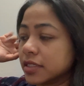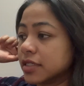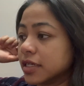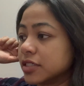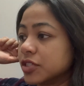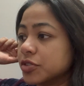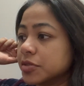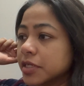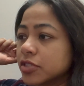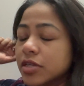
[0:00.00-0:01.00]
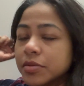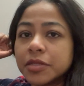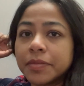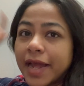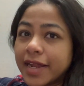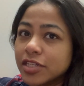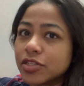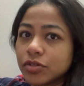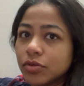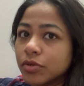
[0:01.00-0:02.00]
তাড়াতাড়ি হয়ে যাবে অ্যাকচুয়ালি আমাদের প্ল্যানই
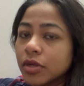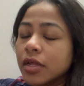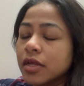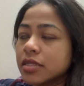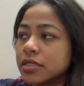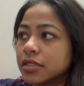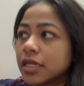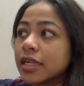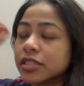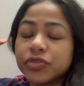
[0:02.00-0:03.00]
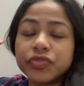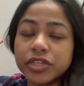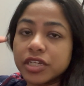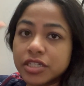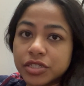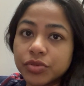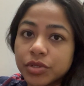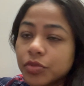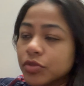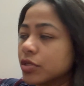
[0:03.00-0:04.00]
ছিল যে তাড়াতাড়ি ফিরে এসে
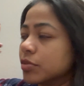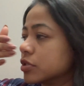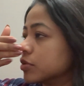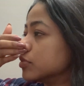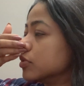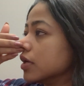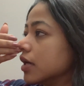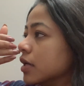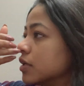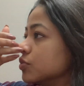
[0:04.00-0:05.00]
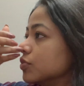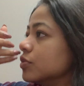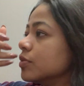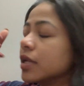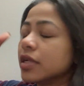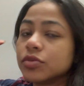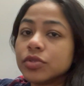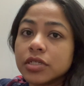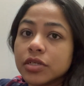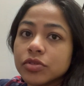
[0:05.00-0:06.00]
ওকে পড়তে বসাবো আর দুপুরবেলা
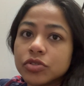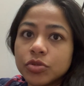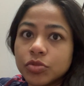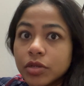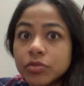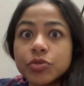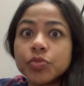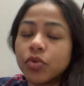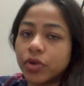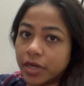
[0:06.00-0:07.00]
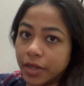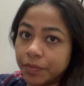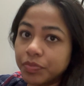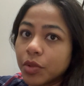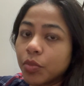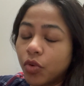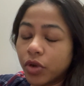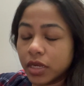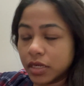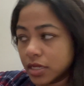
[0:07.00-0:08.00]
টুইটিকে ওই জন্য বললাম তুই পড়ে নে
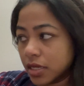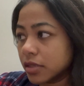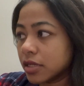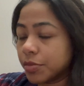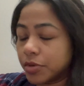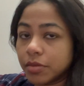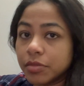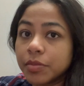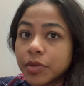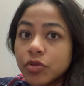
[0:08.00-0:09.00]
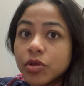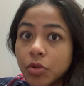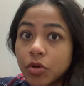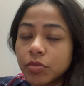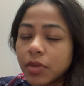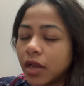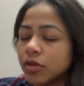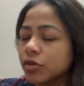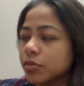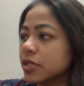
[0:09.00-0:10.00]
পড়ে নিয়ে তারপর আমরা বেরোই বরং ভালো
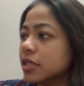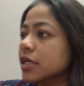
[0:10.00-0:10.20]
হবে